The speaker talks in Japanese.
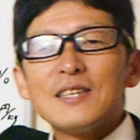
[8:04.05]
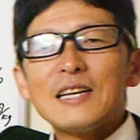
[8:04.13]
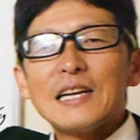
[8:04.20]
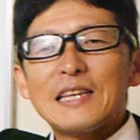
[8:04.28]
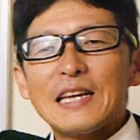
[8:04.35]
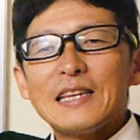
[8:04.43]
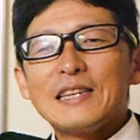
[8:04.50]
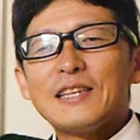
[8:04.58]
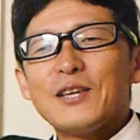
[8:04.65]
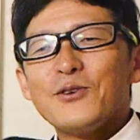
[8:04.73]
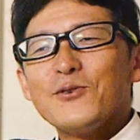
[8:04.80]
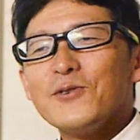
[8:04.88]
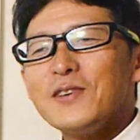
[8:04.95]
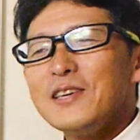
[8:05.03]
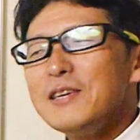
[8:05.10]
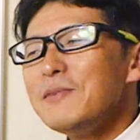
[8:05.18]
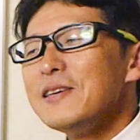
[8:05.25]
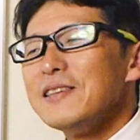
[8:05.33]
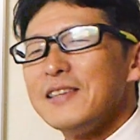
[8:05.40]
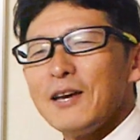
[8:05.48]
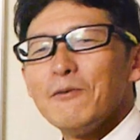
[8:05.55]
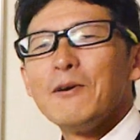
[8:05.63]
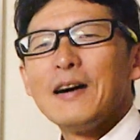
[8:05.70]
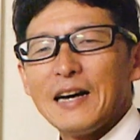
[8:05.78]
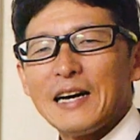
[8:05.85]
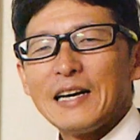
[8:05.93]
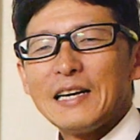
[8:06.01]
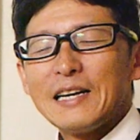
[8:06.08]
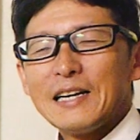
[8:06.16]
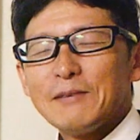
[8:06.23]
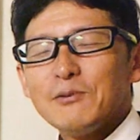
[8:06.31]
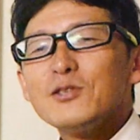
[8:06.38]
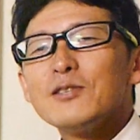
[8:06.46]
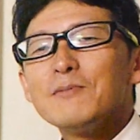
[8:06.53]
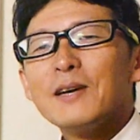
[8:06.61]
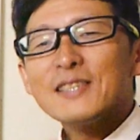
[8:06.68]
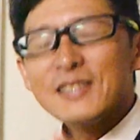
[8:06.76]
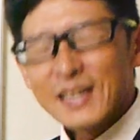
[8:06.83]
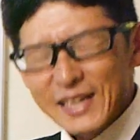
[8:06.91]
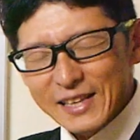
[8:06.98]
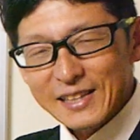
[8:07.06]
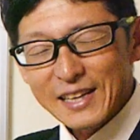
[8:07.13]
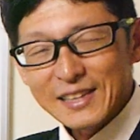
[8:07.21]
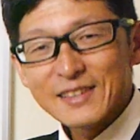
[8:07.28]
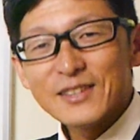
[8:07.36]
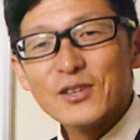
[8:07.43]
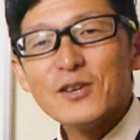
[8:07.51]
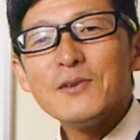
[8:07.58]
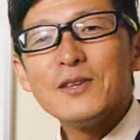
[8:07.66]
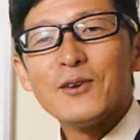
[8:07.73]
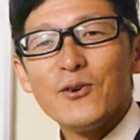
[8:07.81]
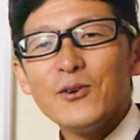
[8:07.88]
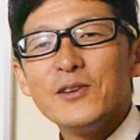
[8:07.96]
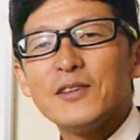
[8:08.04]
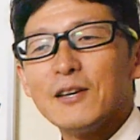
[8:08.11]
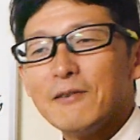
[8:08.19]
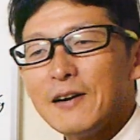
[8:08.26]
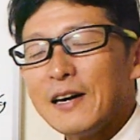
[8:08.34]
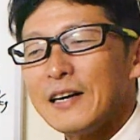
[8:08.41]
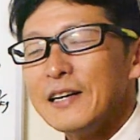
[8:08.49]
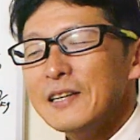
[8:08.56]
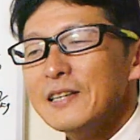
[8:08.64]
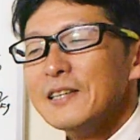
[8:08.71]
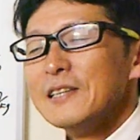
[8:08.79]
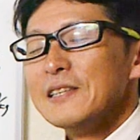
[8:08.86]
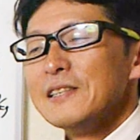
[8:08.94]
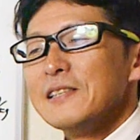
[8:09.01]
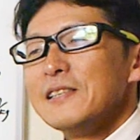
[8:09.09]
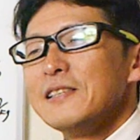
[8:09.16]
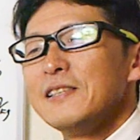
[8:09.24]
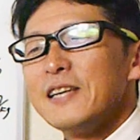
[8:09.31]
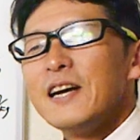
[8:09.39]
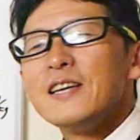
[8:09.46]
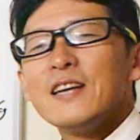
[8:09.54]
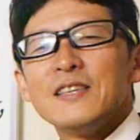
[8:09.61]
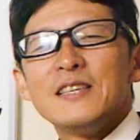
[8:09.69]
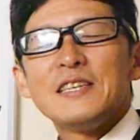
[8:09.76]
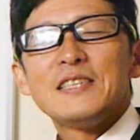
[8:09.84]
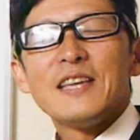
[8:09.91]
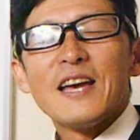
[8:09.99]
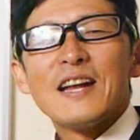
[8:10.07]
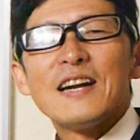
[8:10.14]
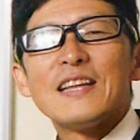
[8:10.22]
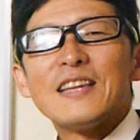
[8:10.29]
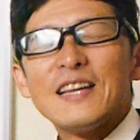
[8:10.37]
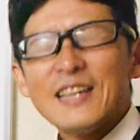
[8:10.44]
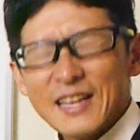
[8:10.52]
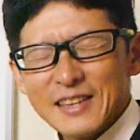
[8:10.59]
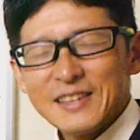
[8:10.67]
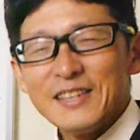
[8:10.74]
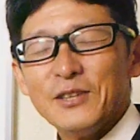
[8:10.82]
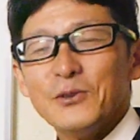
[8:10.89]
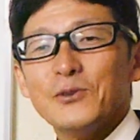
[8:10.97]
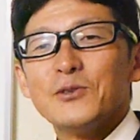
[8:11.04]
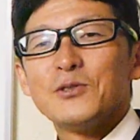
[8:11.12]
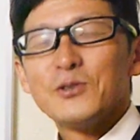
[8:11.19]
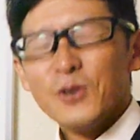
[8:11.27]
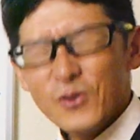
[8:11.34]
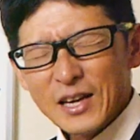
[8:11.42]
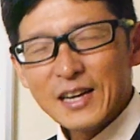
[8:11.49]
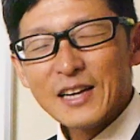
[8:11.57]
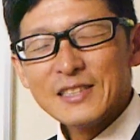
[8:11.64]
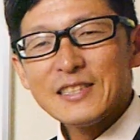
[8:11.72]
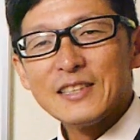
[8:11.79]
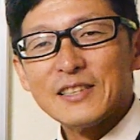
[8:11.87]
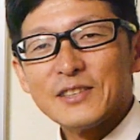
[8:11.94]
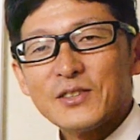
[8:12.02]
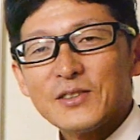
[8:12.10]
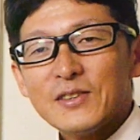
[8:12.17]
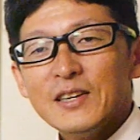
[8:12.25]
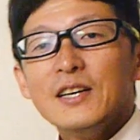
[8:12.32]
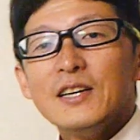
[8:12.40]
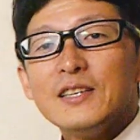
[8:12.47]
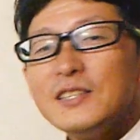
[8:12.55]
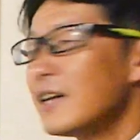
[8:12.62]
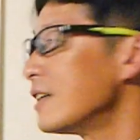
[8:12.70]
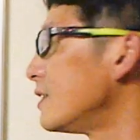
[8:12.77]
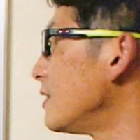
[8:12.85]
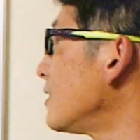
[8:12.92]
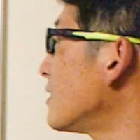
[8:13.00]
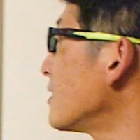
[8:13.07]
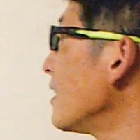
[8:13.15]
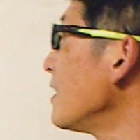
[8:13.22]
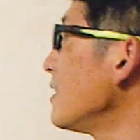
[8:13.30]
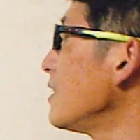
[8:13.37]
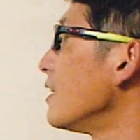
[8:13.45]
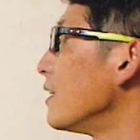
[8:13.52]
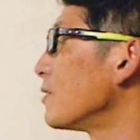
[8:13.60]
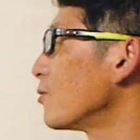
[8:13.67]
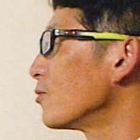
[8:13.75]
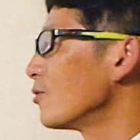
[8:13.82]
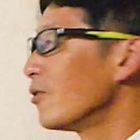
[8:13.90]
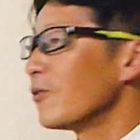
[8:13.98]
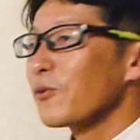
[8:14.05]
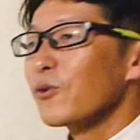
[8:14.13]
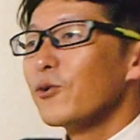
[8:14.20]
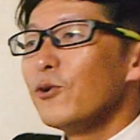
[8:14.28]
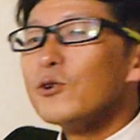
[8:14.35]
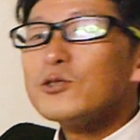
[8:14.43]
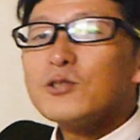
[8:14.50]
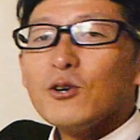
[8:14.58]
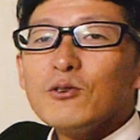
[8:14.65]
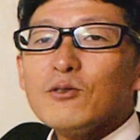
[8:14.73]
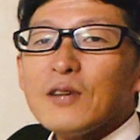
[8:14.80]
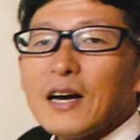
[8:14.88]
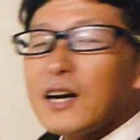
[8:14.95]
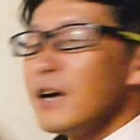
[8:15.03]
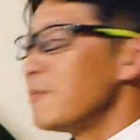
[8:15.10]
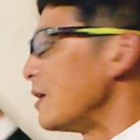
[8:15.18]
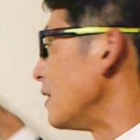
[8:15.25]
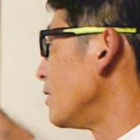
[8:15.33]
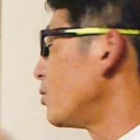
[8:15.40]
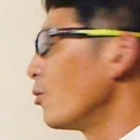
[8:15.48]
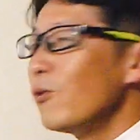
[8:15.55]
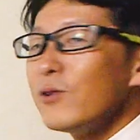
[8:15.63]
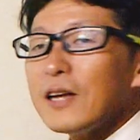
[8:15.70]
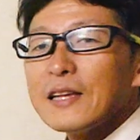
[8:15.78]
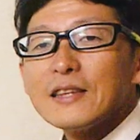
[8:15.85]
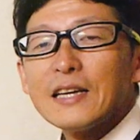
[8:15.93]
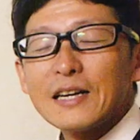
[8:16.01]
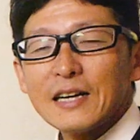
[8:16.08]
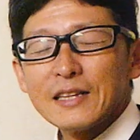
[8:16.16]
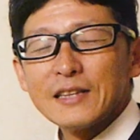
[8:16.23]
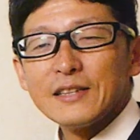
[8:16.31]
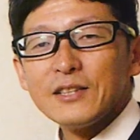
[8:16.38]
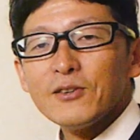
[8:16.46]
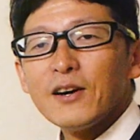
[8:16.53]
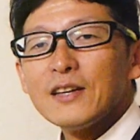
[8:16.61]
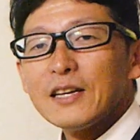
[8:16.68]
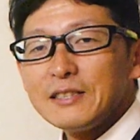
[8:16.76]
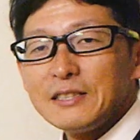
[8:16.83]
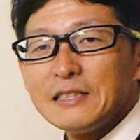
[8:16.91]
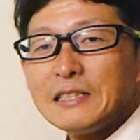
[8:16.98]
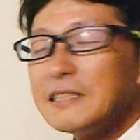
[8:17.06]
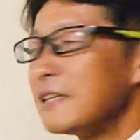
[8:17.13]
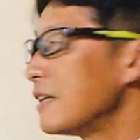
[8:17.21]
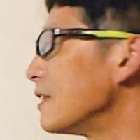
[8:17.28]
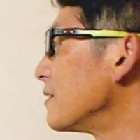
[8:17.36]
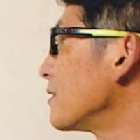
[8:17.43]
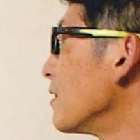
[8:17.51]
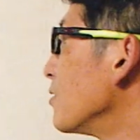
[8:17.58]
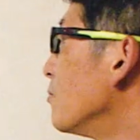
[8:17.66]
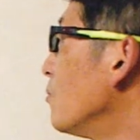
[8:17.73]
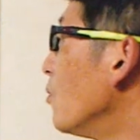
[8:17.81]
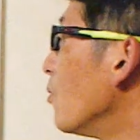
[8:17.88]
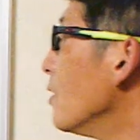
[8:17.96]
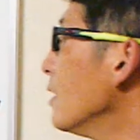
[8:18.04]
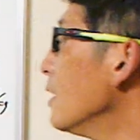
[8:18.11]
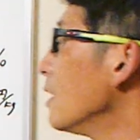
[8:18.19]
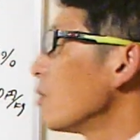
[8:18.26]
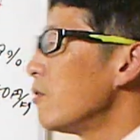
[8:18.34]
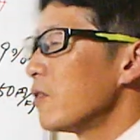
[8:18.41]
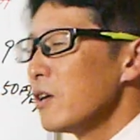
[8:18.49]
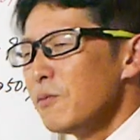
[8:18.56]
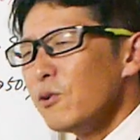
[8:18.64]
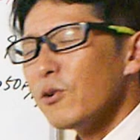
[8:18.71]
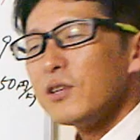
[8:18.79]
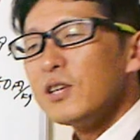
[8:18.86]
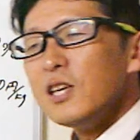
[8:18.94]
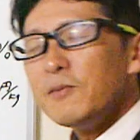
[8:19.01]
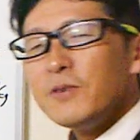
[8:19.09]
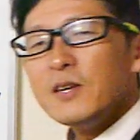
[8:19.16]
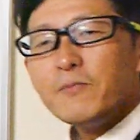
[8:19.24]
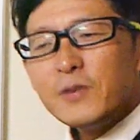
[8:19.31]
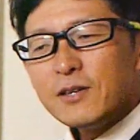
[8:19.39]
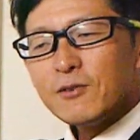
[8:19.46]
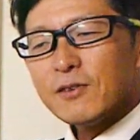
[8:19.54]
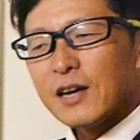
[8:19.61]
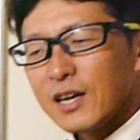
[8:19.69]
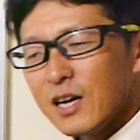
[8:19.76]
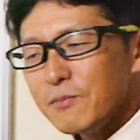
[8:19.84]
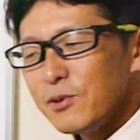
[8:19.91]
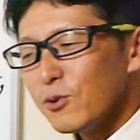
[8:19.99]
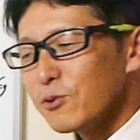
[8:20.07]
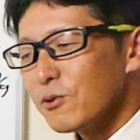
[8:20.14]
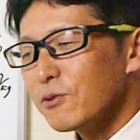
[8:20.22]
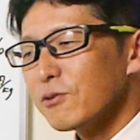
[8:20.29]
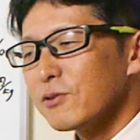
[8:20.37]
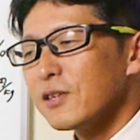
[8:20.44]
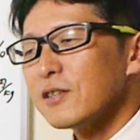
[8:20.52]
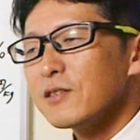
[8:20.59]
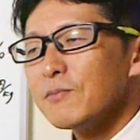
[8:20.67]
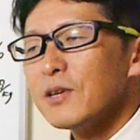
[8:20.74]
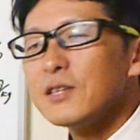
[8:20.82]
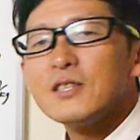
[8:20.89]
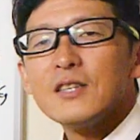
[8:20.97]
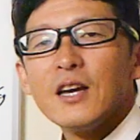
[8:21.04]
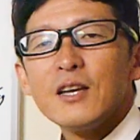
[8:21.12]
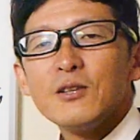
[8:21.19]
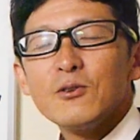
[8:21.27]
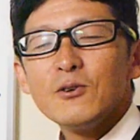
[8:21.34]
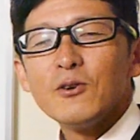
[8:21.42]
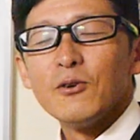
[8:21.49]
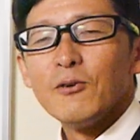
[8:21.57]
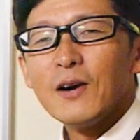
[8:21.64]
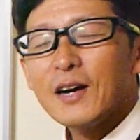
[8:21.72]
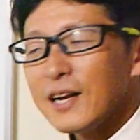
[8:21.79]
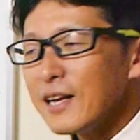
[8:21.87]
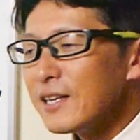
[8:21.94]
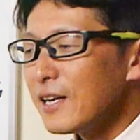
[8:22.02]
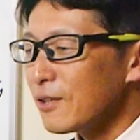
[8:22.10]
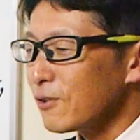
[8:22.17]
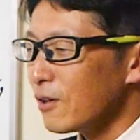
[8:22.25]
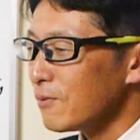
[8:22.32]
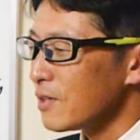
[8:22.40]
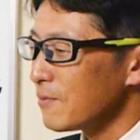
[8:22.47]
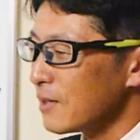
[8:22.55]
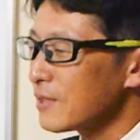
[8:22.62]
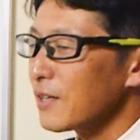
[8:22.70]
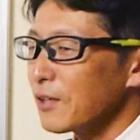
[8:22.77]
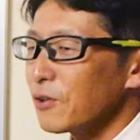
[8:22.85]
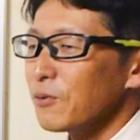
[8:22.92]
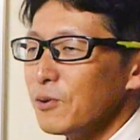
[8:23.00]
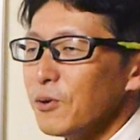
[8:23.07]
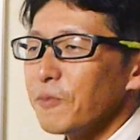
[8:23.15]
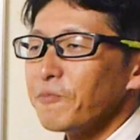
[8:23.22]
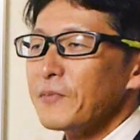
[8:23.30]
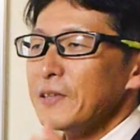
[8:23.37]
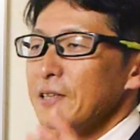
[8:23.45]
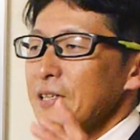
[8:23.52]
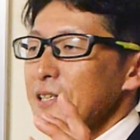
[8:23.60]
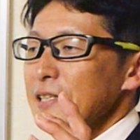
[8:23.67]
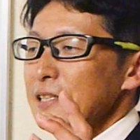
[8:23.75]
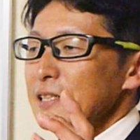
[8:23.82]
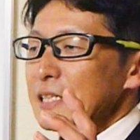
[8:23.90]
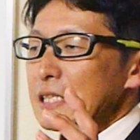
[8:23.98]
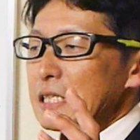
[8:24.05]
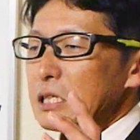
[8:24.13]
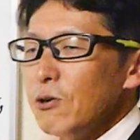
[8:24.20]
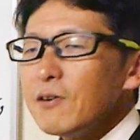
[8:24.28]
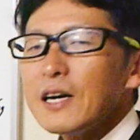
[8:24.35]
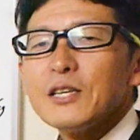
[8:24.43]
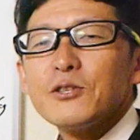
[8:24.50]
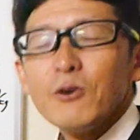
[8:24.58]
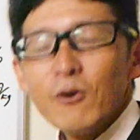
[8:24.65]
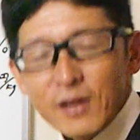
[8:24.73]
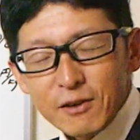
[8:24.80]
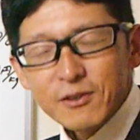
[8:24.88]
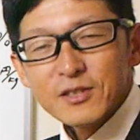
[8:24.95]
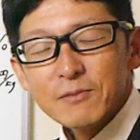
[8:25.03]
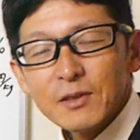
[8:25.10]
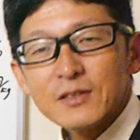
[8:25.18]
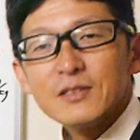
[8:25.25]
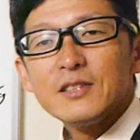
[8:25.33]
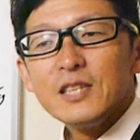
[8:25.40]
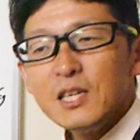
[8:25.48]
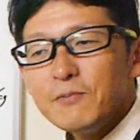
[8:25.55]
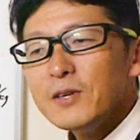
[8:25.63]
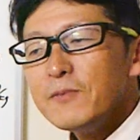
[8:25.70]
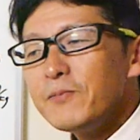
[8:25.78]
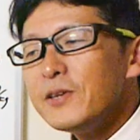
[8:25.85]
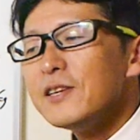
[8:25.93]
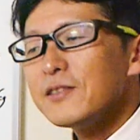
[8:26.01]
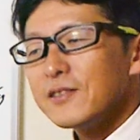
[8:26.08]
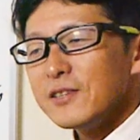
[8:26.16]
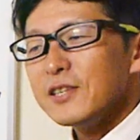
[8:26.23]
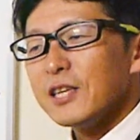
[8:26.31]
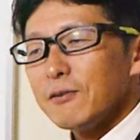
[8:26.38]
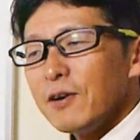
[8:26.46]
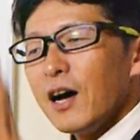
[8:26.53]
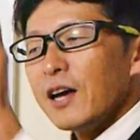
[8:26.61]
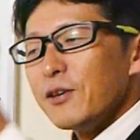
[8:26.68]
されたっていう意味では結ばされたっていう意味においてはジャイアンにしてやられたなっていうそんな感じなんですよ。じゃあ実際にその交渉の中身どうなったかっていう話なんですけれどもこれも TPP の中身をちょっと説明しないとわからないとは思いますけれども今回省略します t p p については